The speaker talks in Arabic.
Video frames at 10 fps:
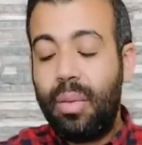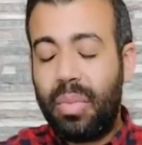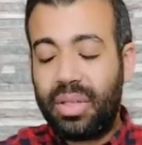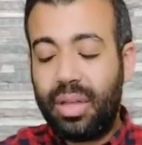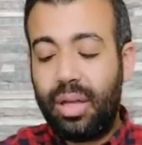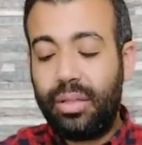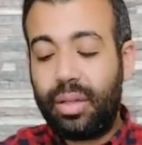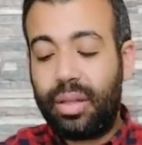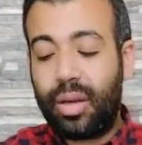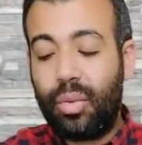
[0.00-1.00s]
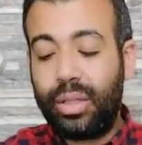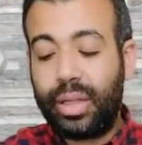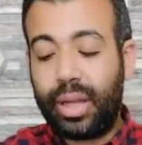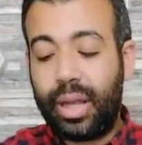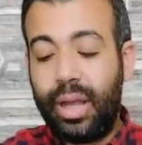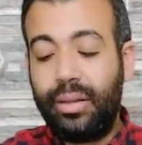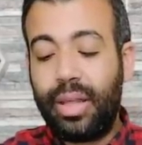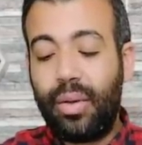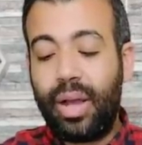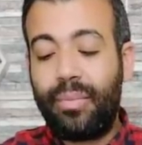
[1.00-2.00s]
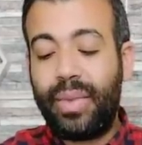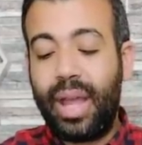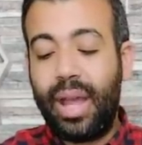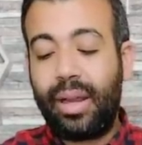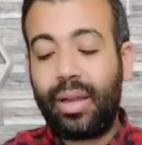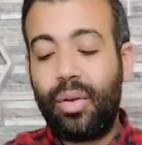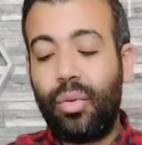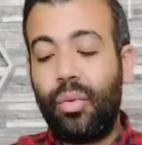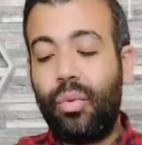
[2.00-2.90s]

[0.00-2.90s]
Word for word: مصادر ثروتك أنت وأبنائك